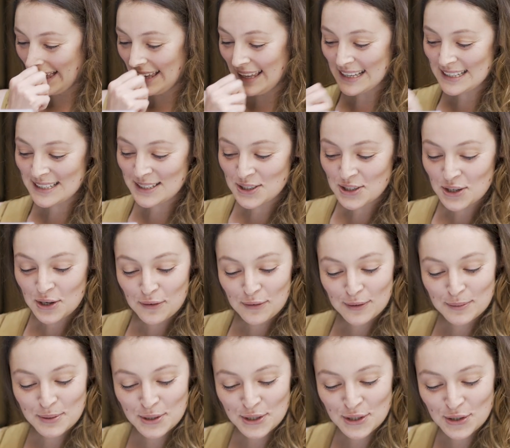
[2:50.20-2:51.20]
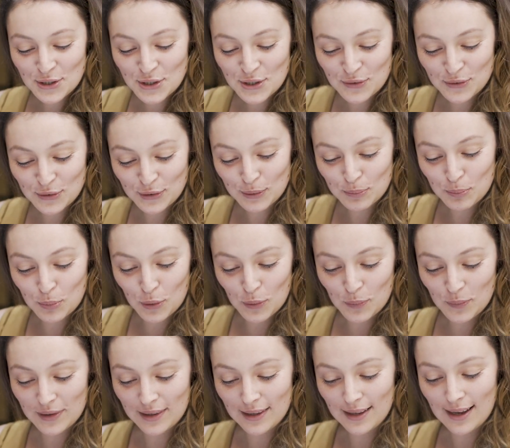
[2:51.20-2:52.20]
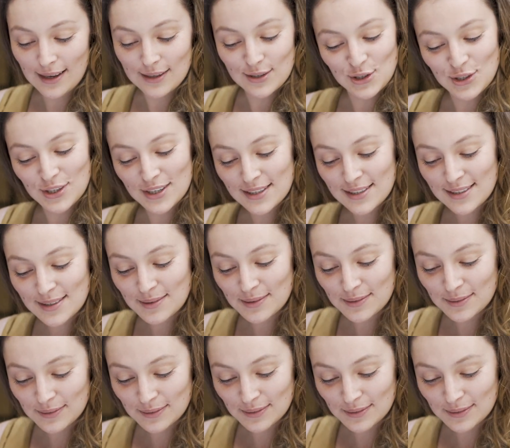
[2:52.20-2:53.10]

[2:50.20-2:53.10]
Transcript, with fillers: Я сначала вообще ничего не помнила, а сейчас...